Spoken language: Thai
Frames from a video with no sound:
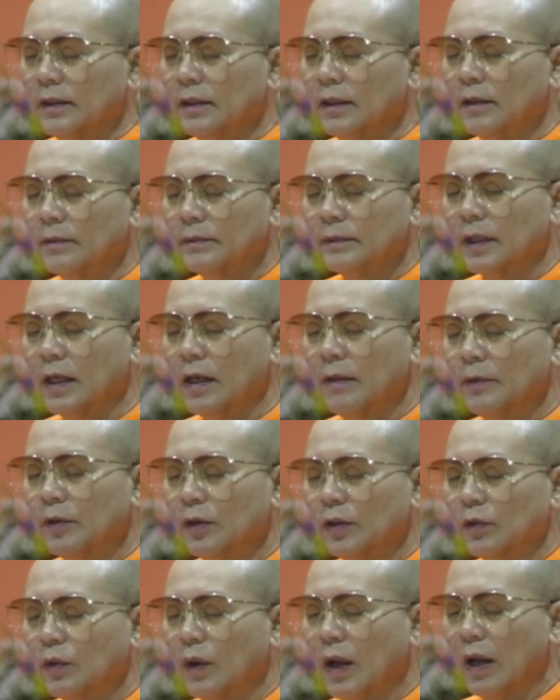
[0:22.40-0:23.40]
ยอมตายเป็น
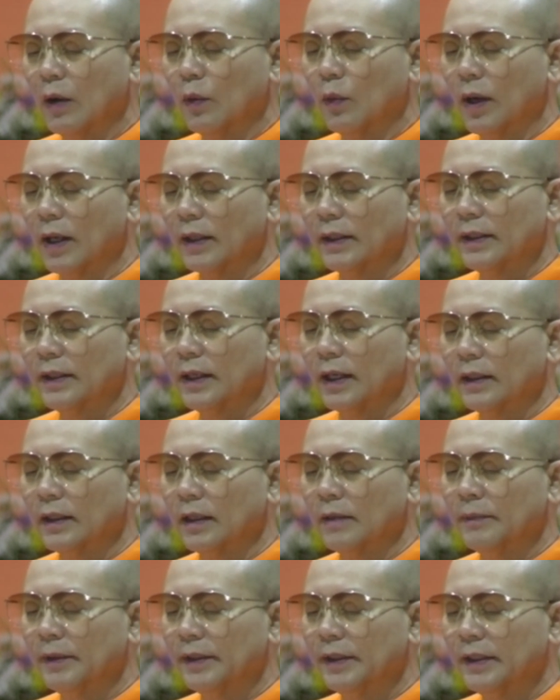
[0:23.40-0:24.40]
คนกว้างขวางในย่าน
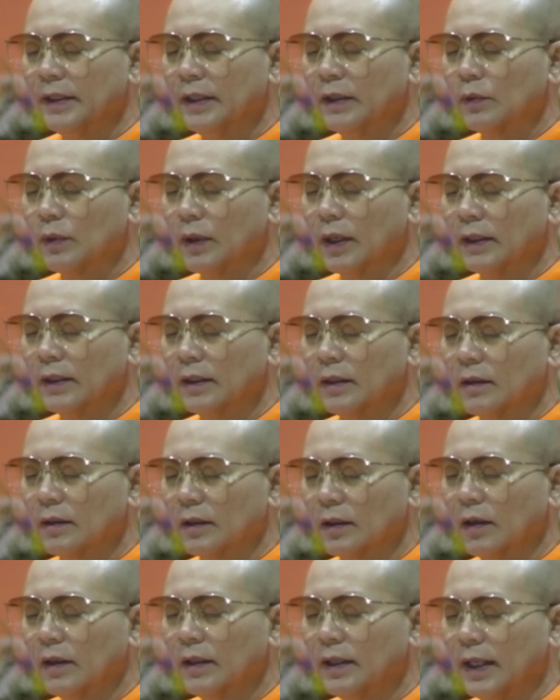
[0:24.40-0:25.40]
นั้นมีที่ดินกว่าหนึ่ง
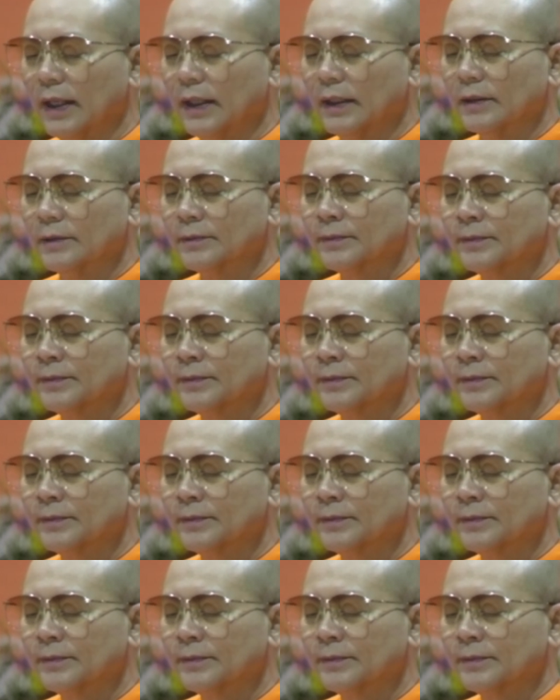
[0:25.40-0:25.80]
ร้อยไร่